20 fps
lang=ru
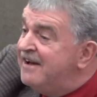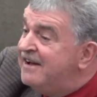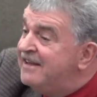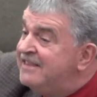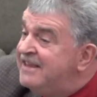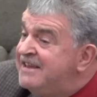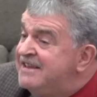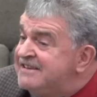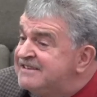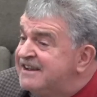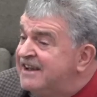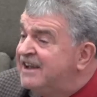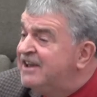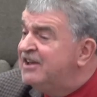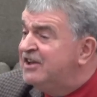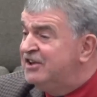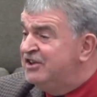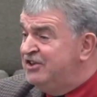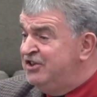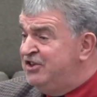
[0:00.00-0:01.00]
на несколько
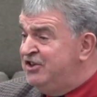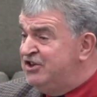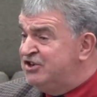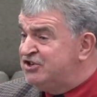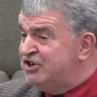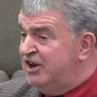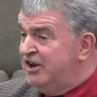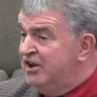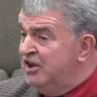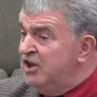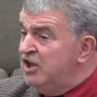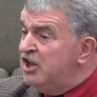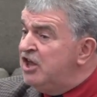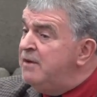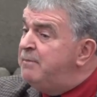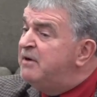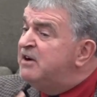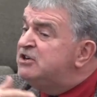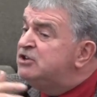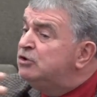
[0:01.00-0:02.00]
ниже, и
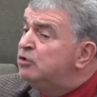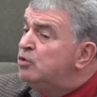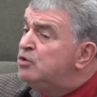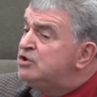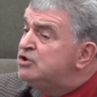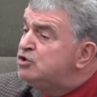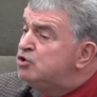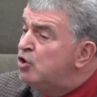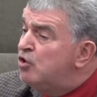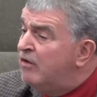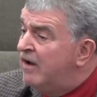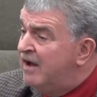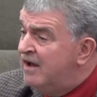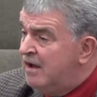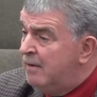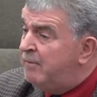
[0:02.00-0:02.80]
пошло и снова.